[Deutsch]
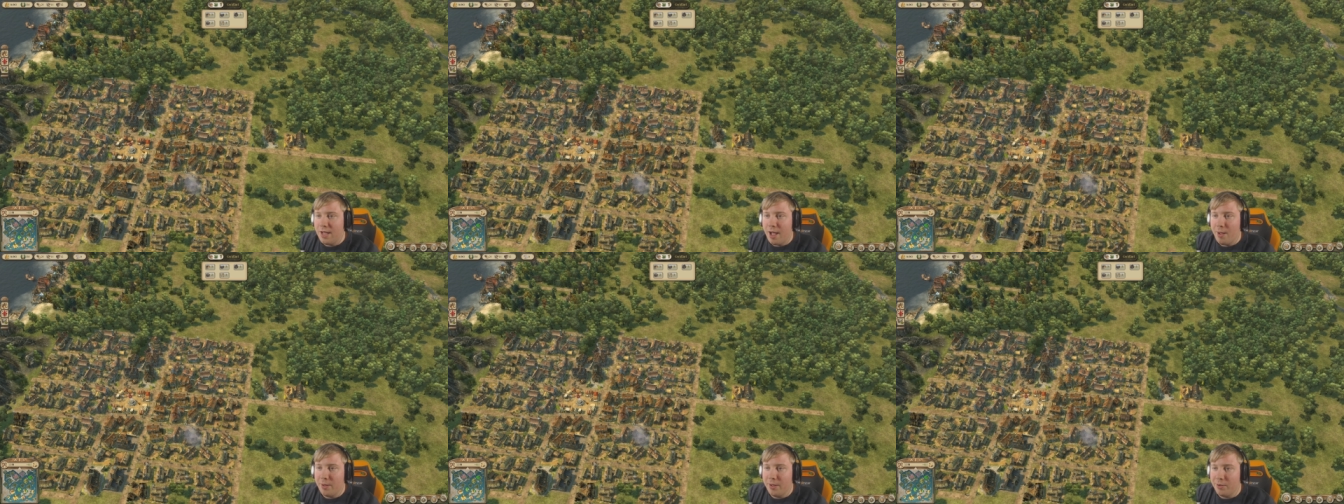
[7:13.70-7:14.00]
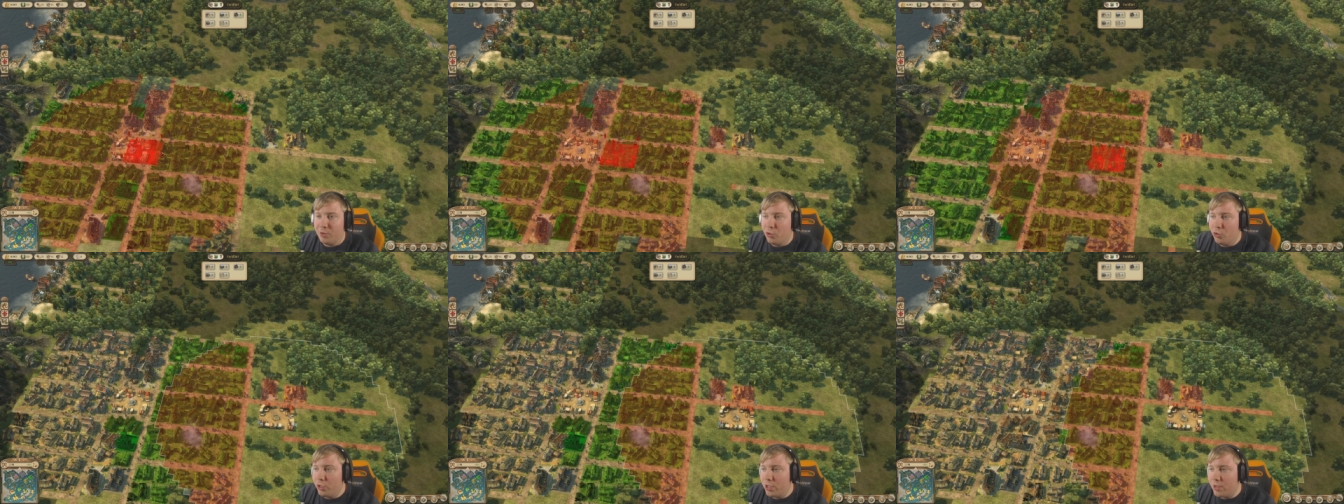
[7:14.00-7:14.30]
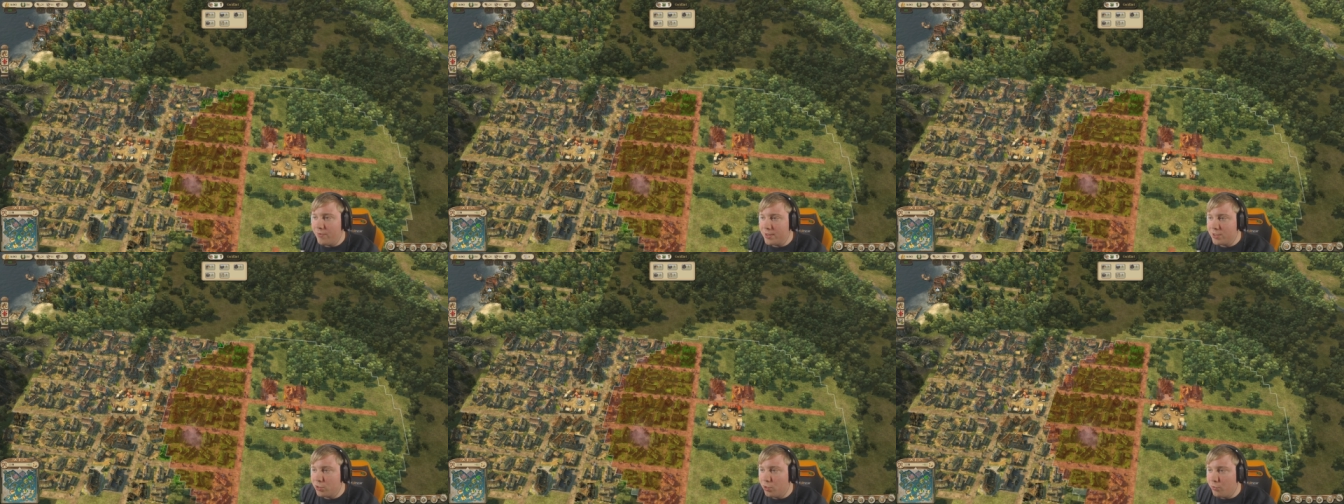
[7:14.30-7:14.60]
Aber
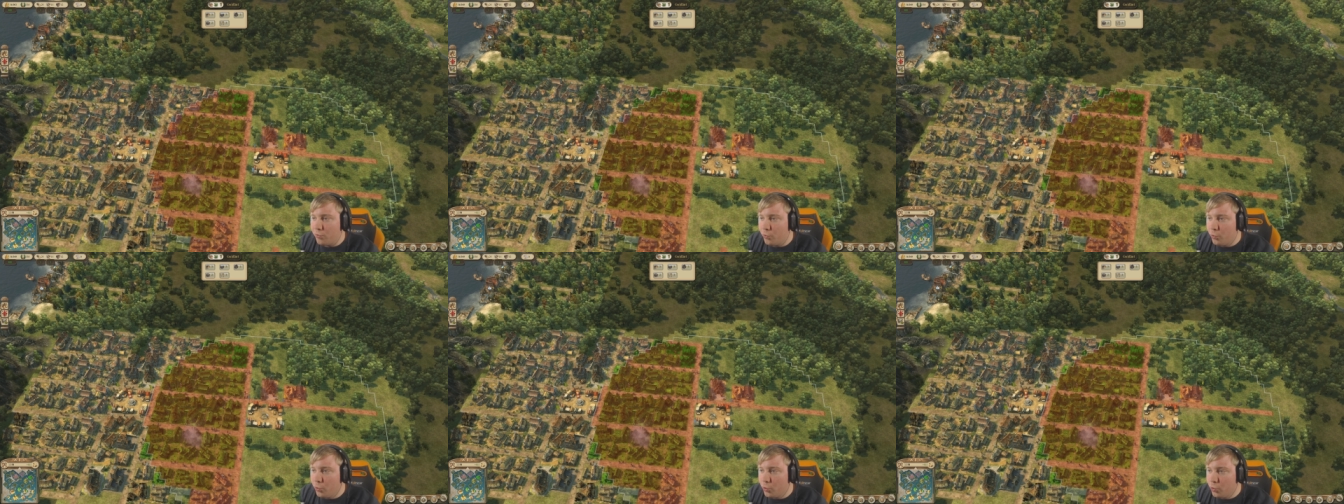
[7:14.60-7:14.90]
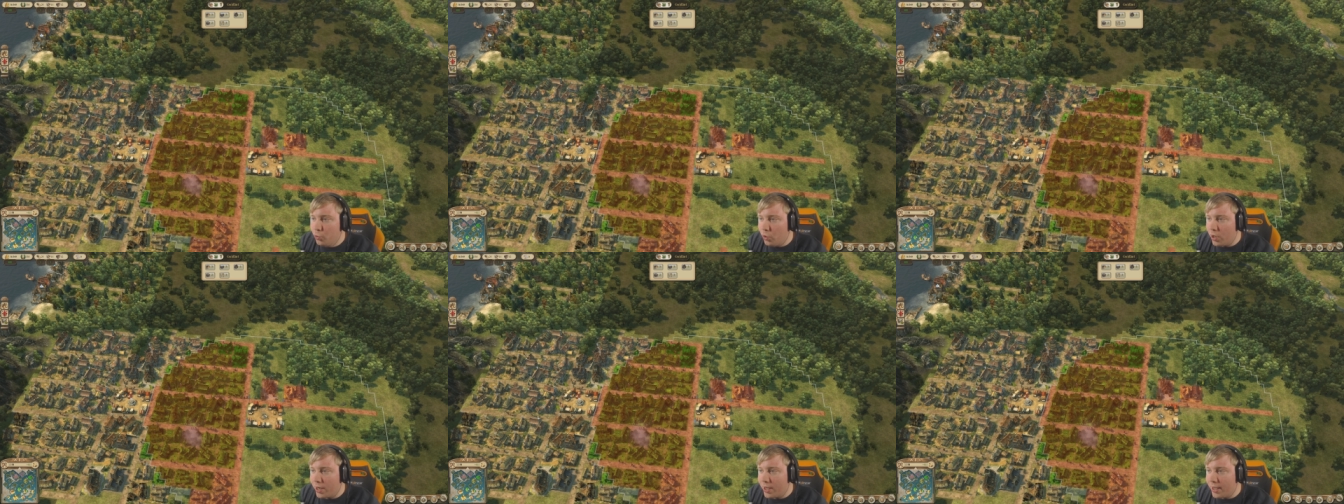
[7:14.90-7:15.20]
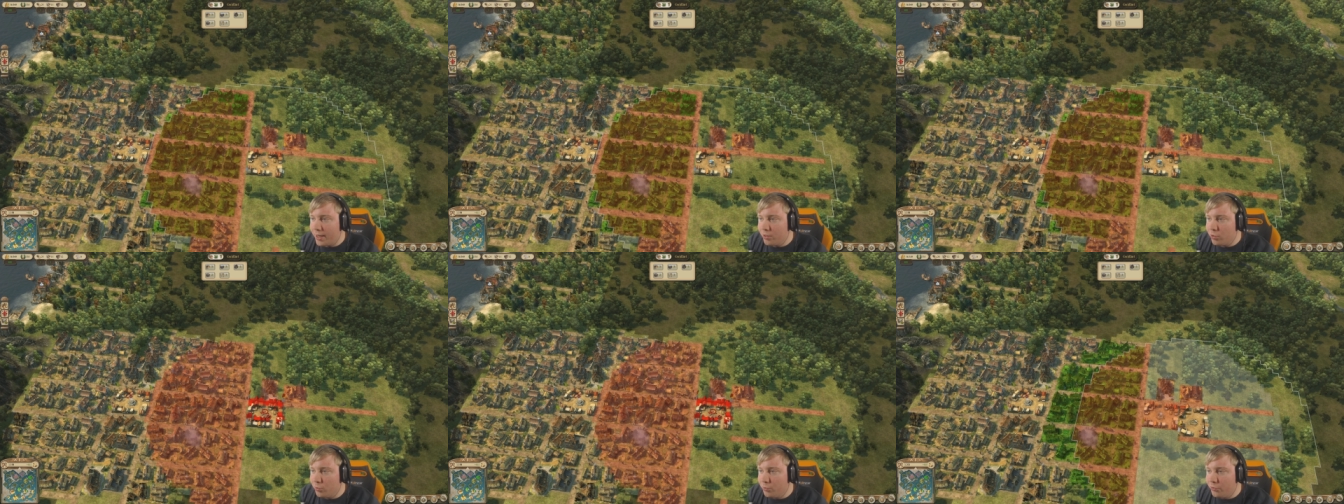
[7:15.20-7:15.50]
glücklicherweise noch früh genug
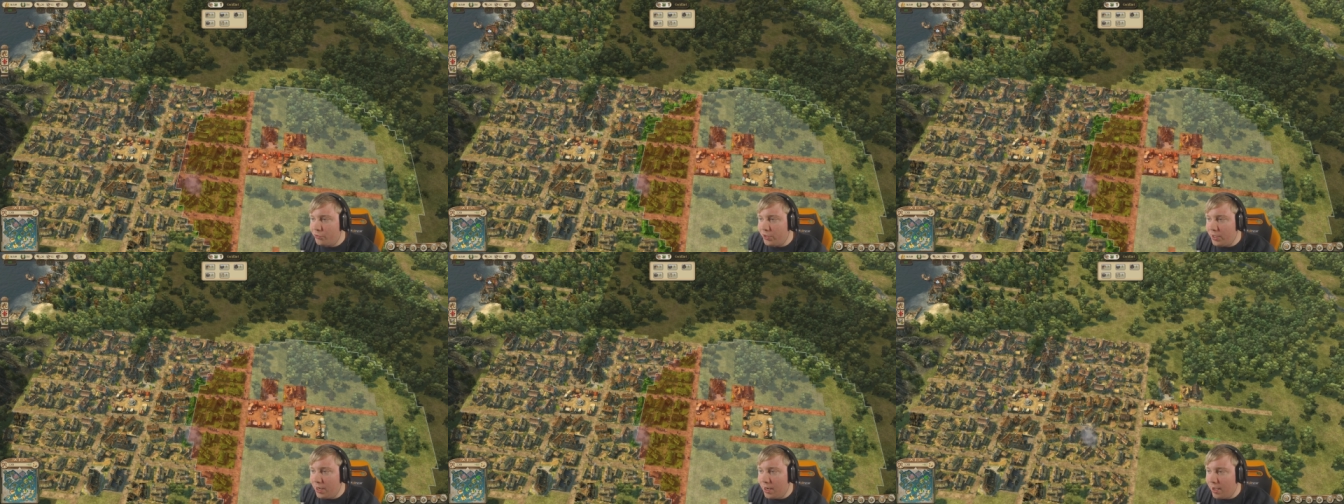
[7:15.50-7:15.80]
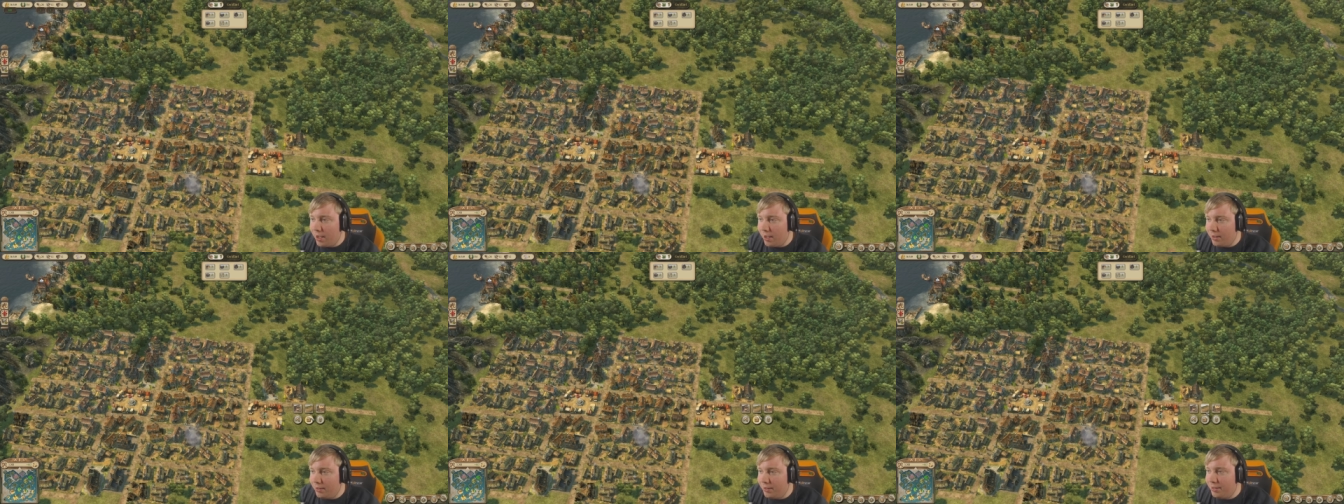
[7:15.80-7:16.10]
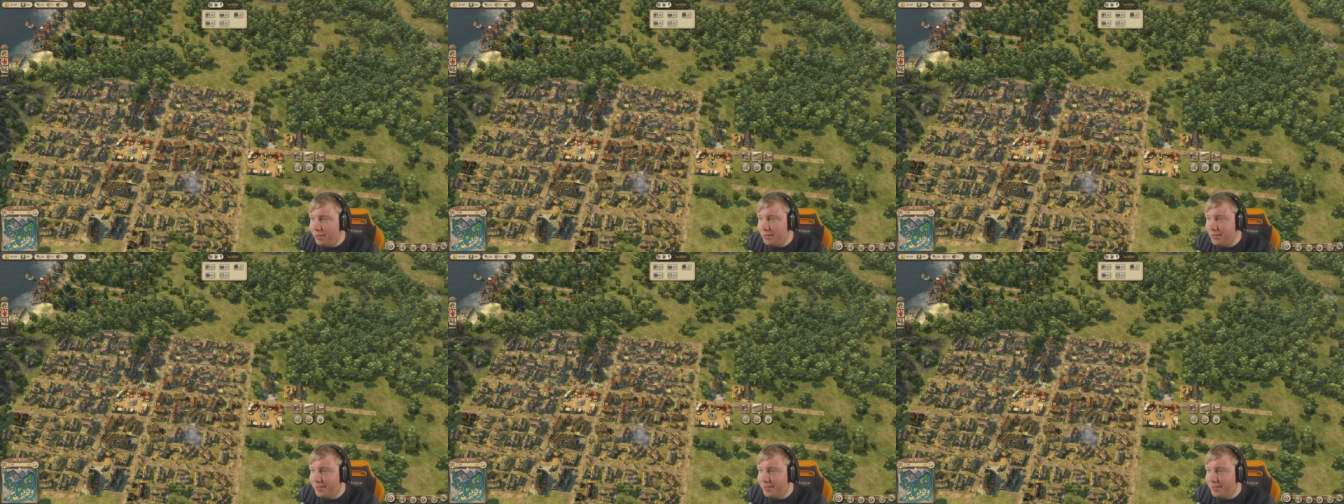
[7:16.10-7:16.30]
erkannt, um Fehler